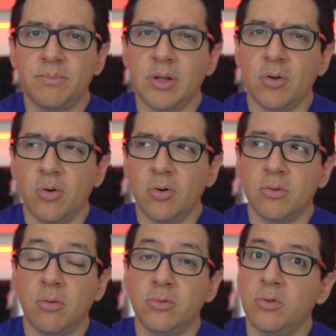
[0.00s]

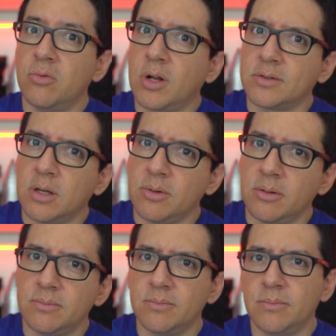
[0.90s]
pero uno nunca
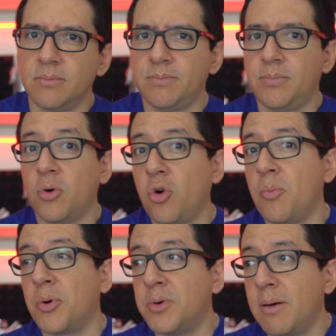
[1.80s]
sabe.
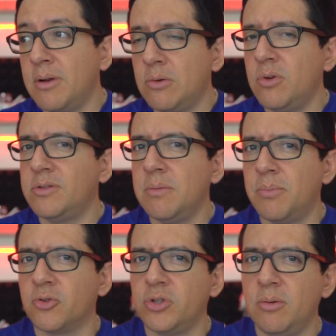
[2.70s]
Poco probable no es
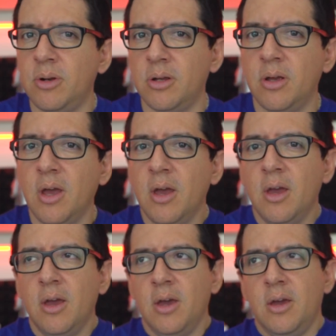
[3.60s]
imposible.
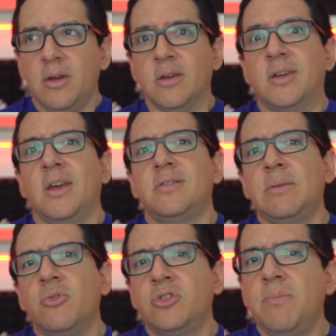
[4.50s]
¿Y qué
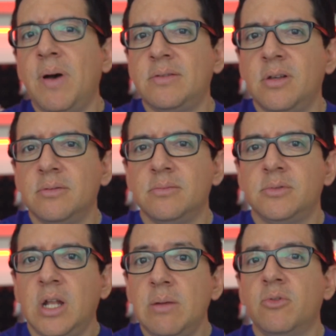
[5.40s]
hacemos si pasa?
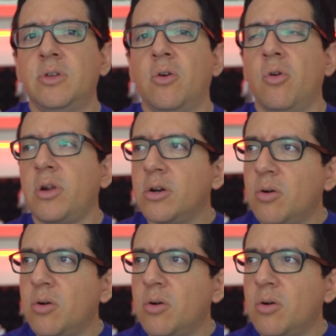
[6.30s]
¿Salimos a correr